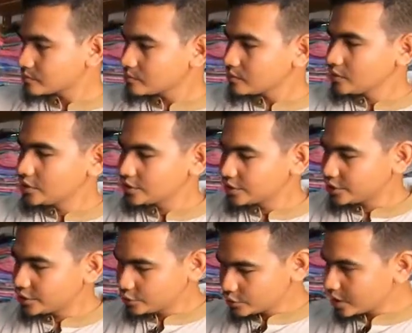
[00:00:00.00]
Di
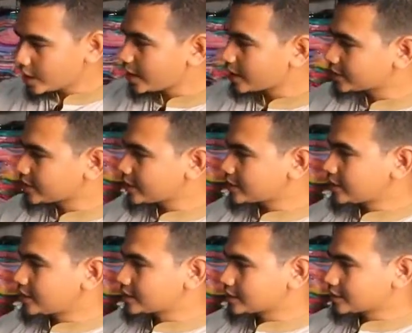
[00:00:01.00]
sini juga ada
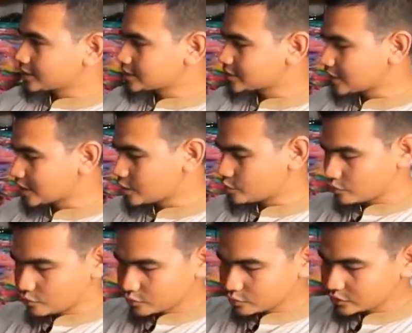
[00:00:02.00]
dari kencana
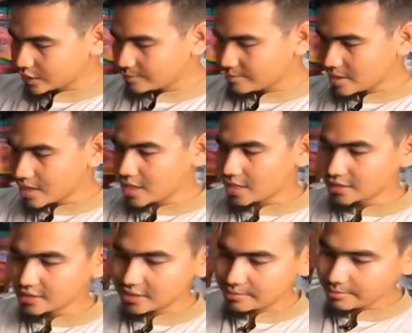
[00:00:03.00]
ungu sama
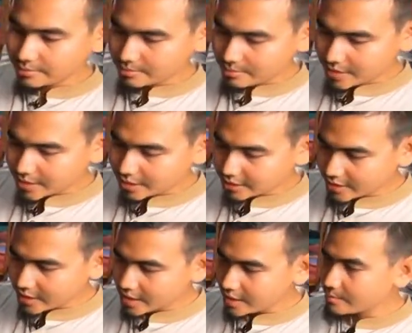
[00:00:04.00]
hanya
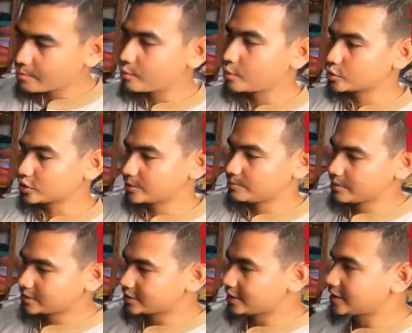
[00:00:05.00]
beda motif
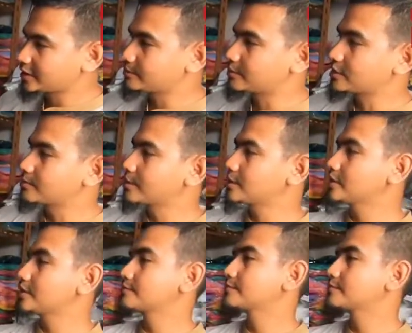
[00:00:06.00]
aja ya teman-teman.